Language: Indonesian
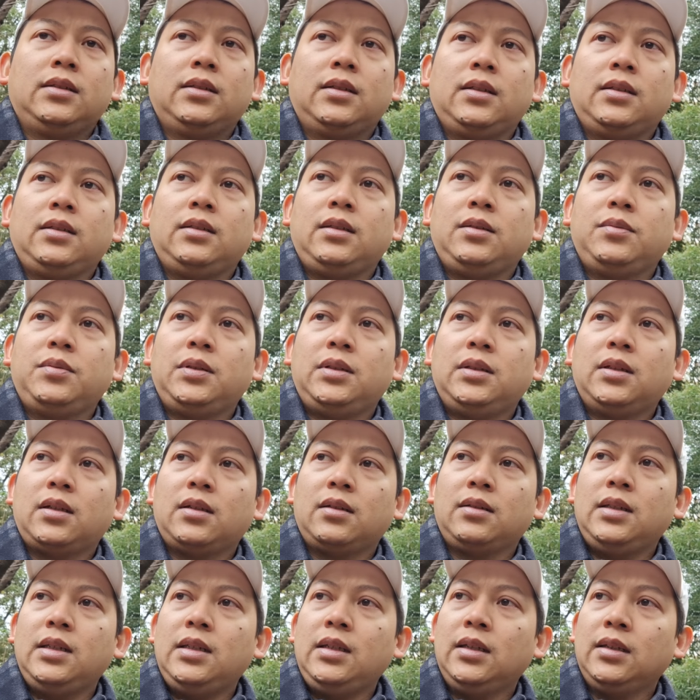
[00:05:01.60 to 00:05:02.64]
nah ini bener
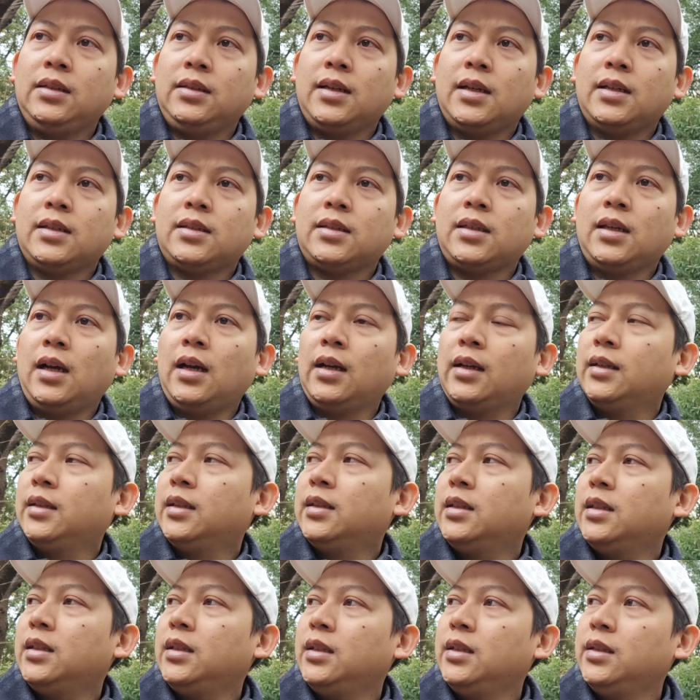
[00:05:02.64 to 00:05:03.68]
dingin guys
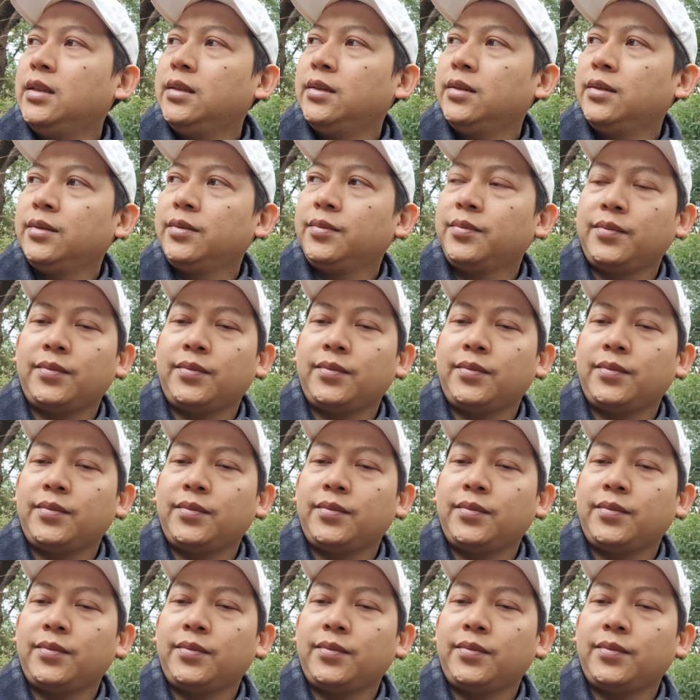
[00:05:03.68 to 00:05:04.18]
anginnya dingin